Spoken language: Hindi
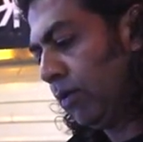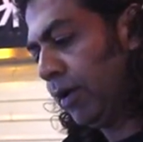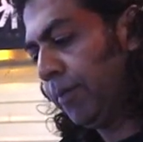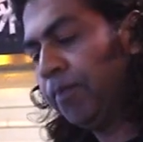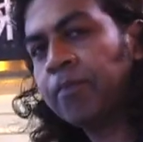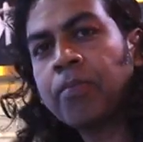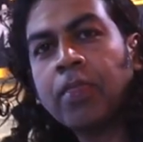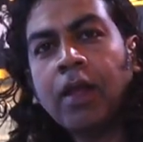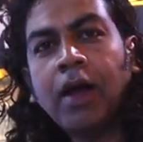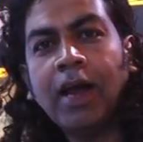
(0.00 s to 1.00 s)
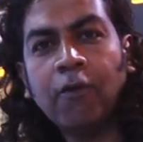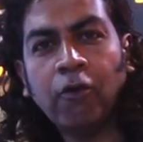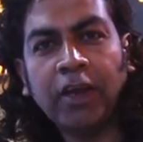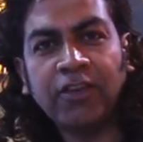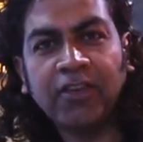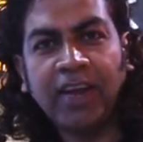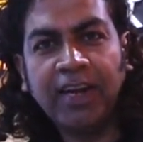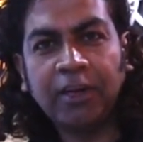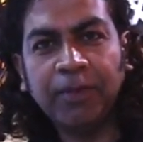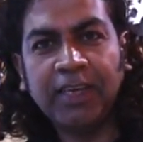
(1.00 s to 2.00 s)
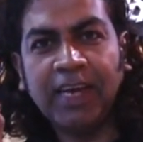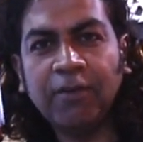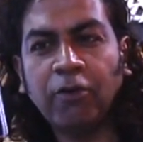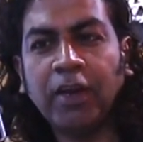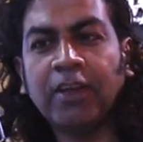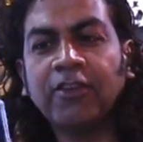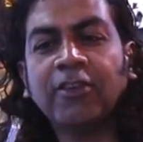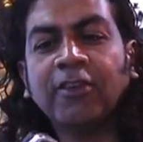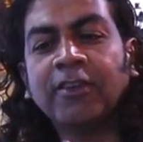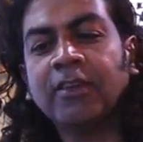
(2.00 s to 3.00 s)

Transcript: वाह आई फोन एक्स का लाइटर भी है आई फोन एक्स